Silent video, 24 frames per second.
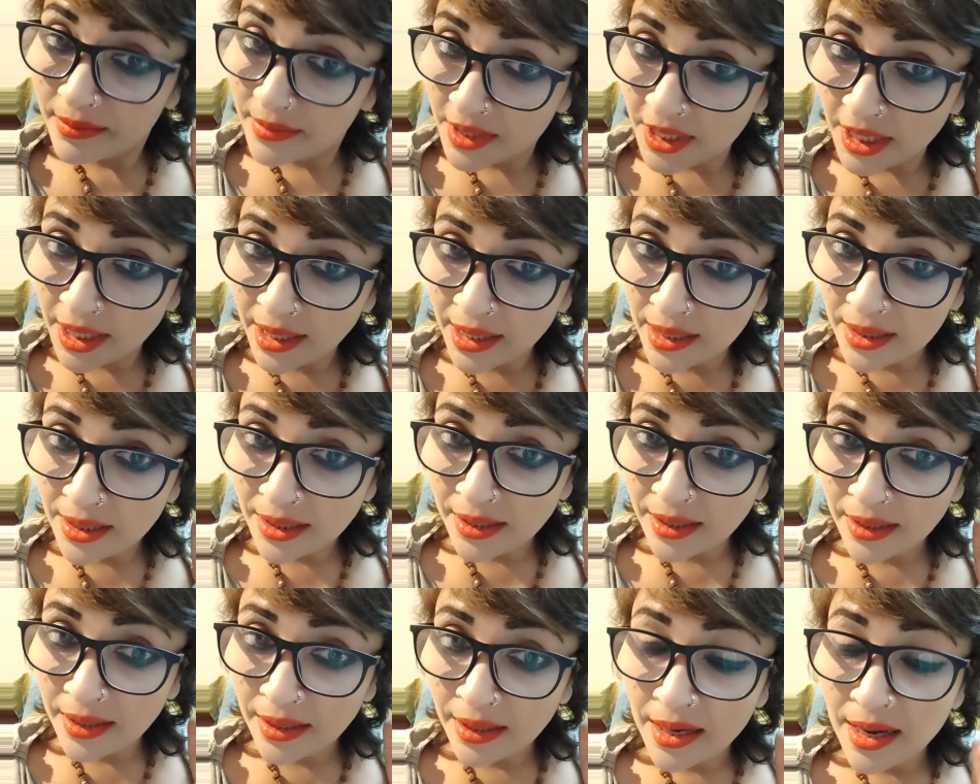ঠিক
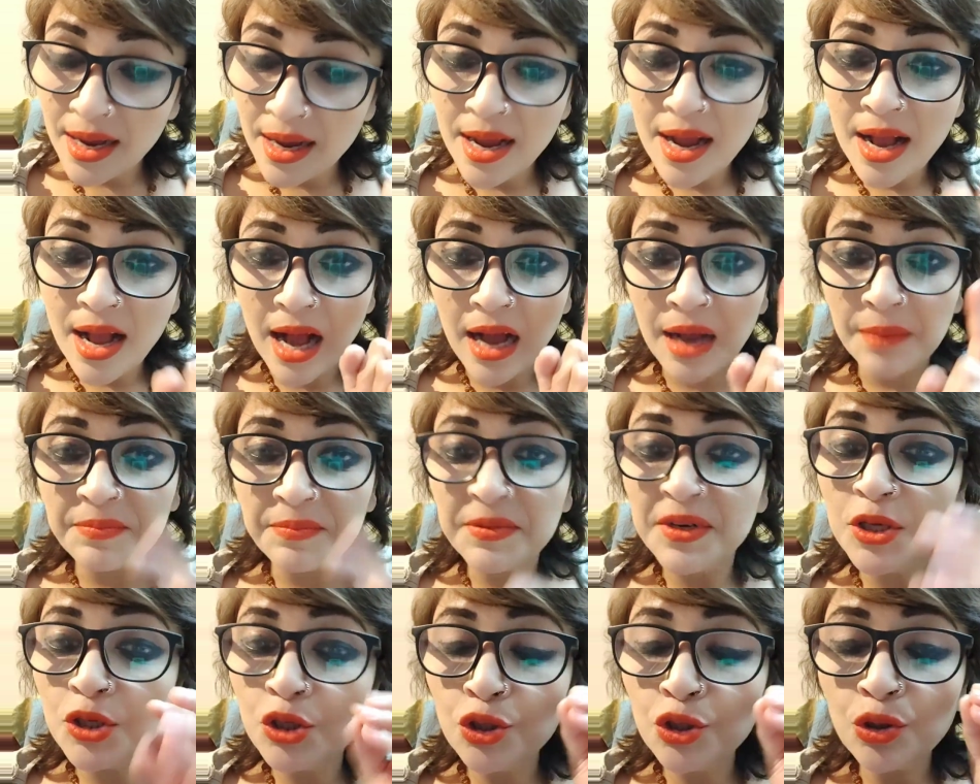আছে
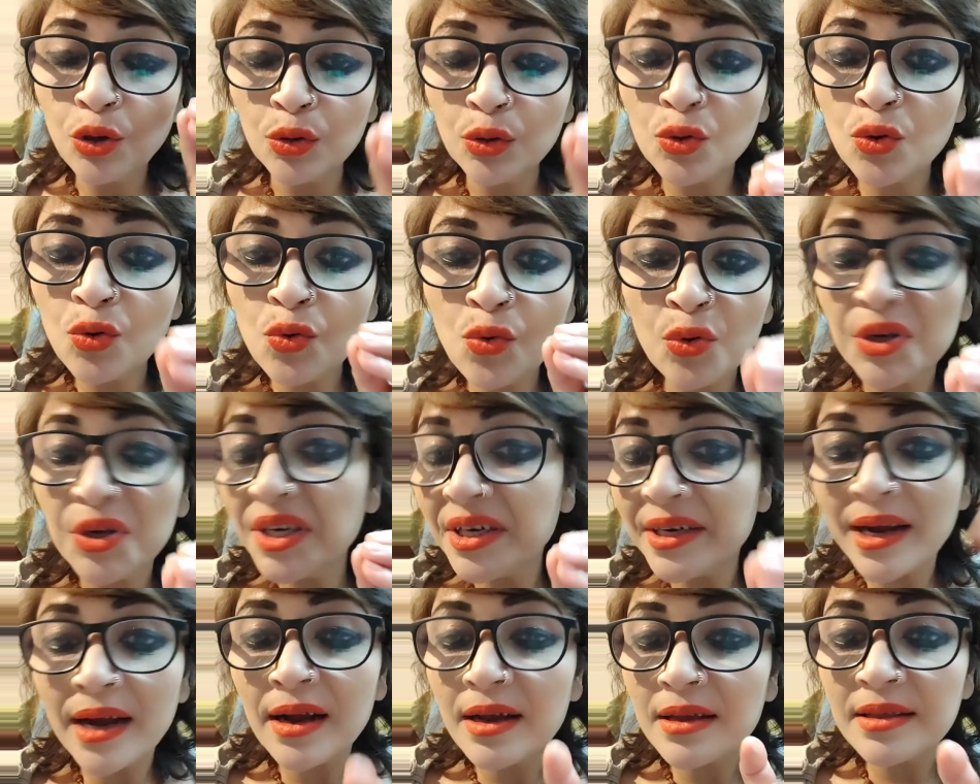আপনি যত কোটি
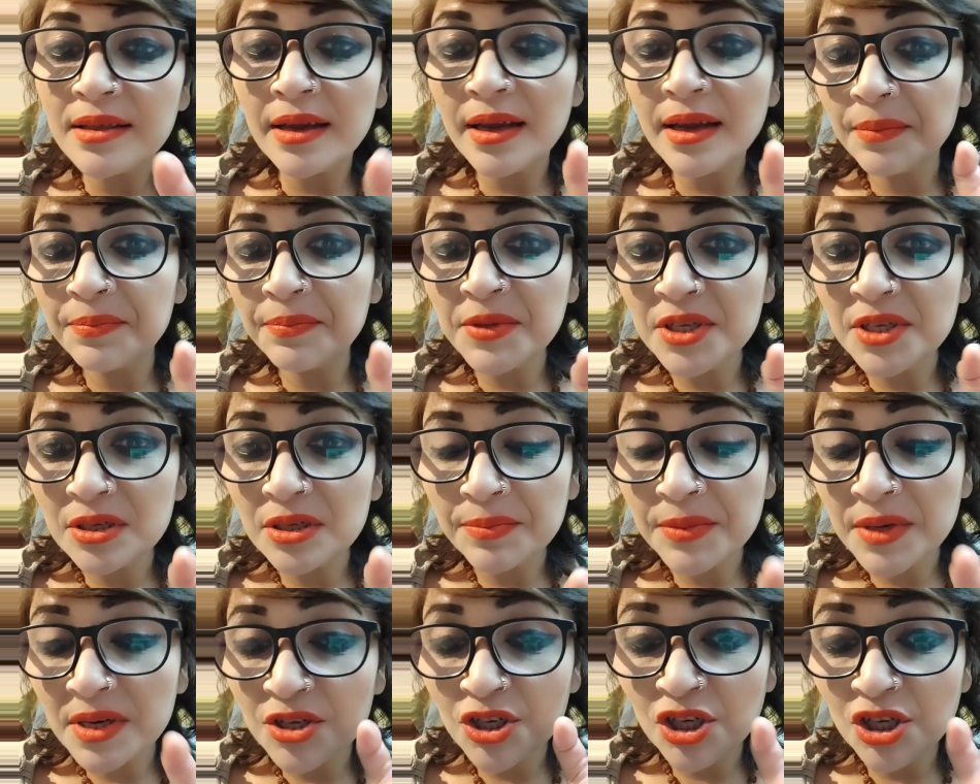টাকা দিয়ে আপনি
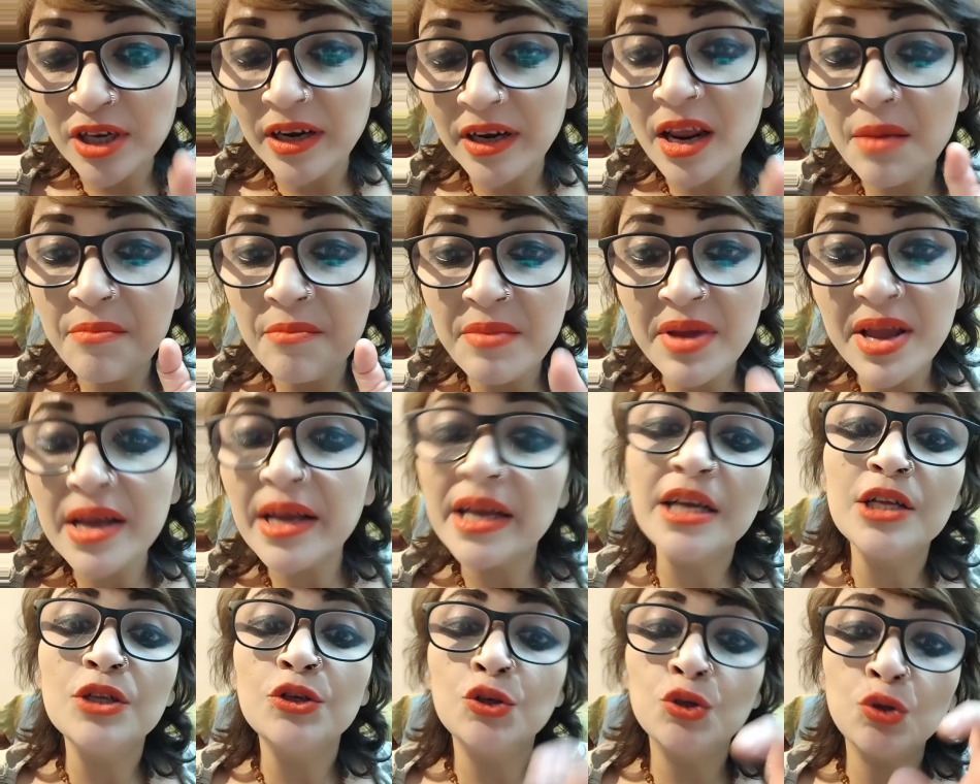আপনার ছেলে
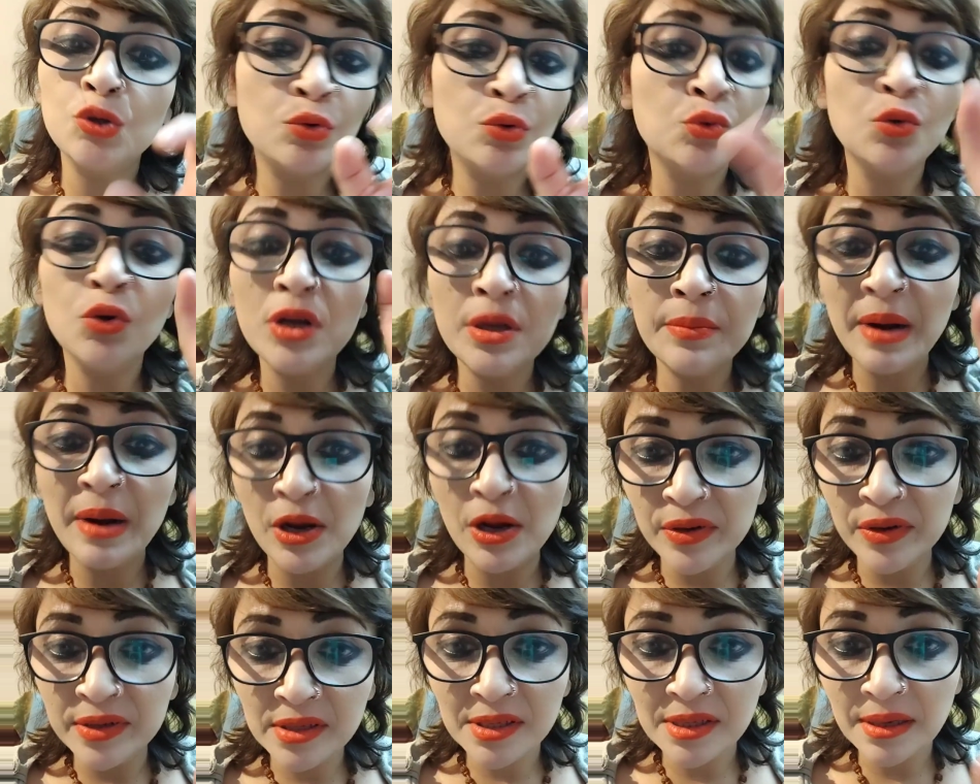মেয়েকে যতই
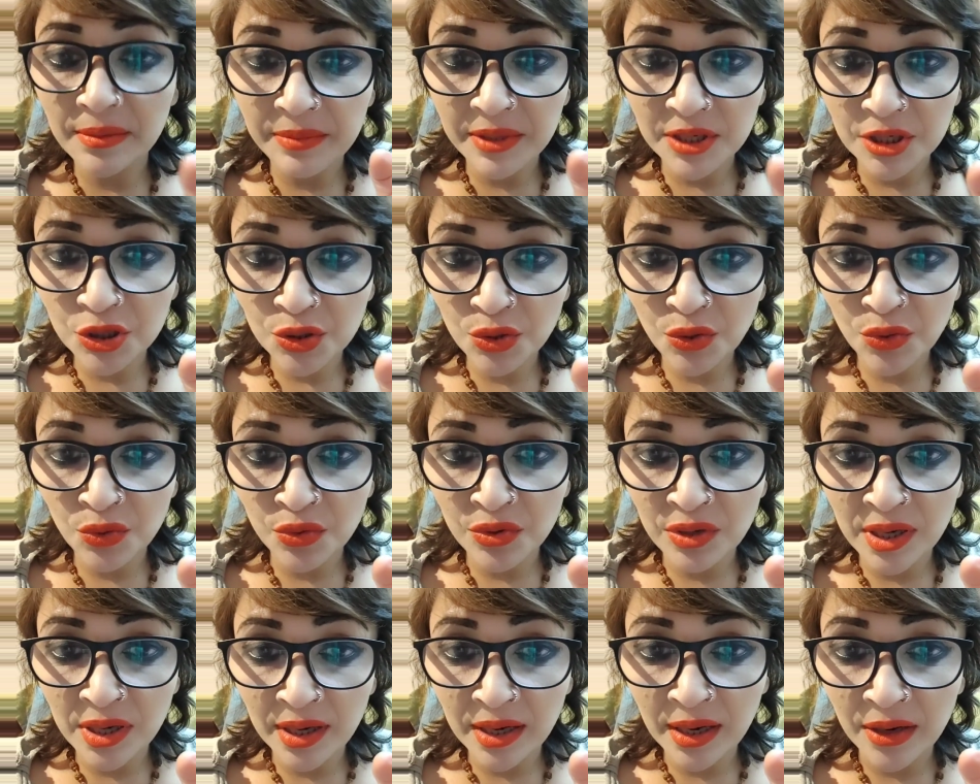ভালো এস্টাবলিশ করুন
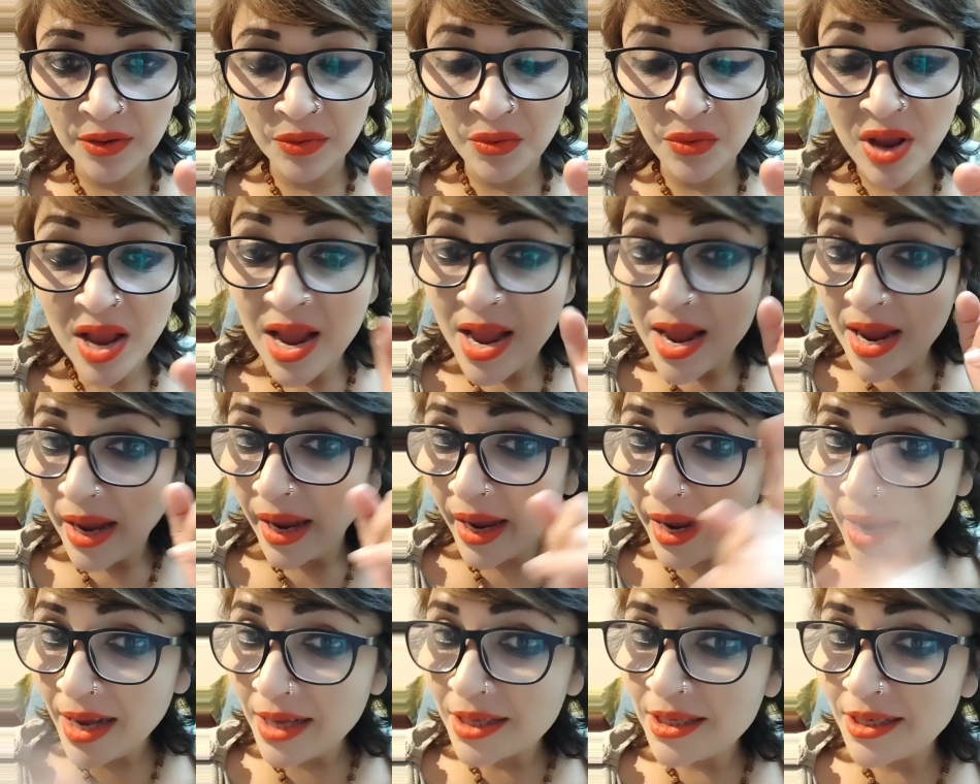না কেন
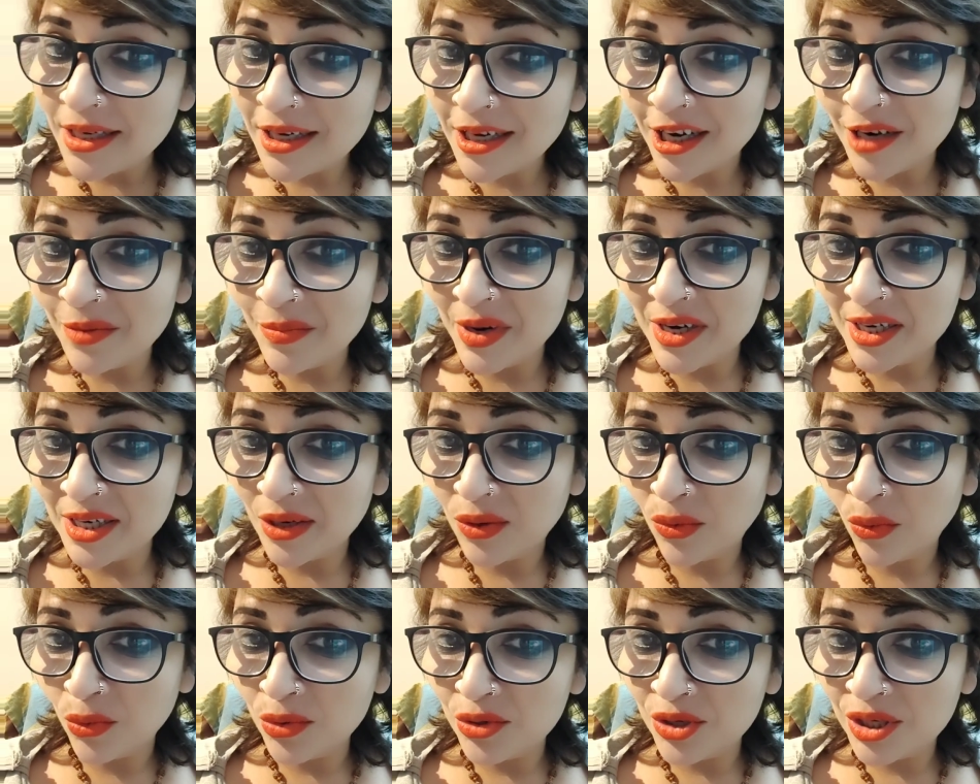এই যে কার্মাটা
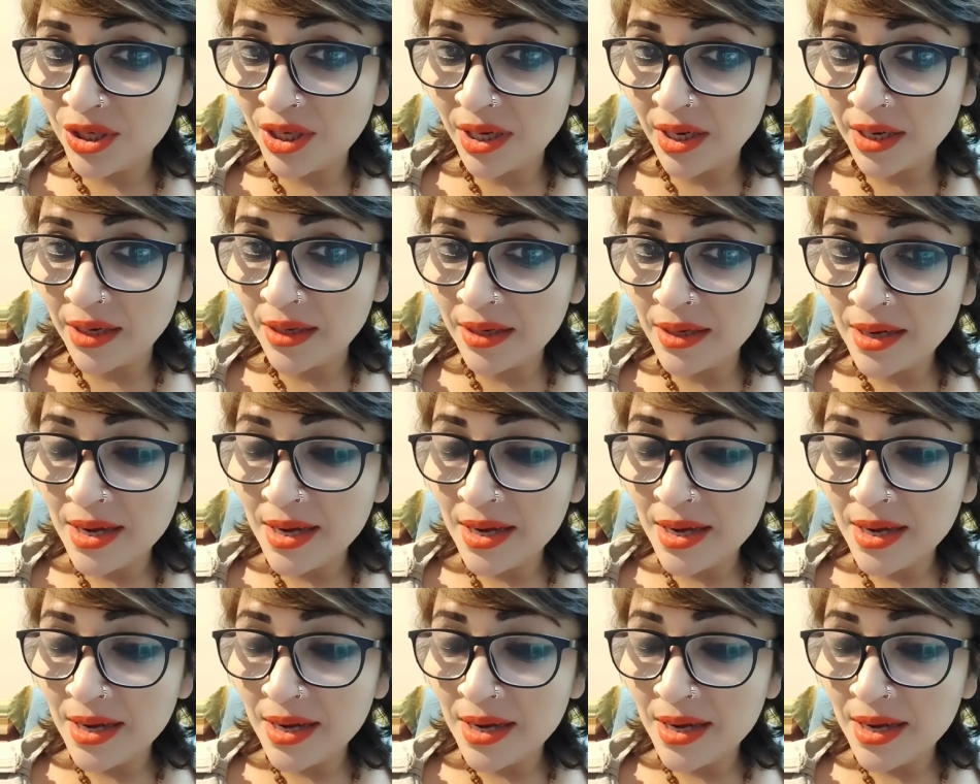করছেন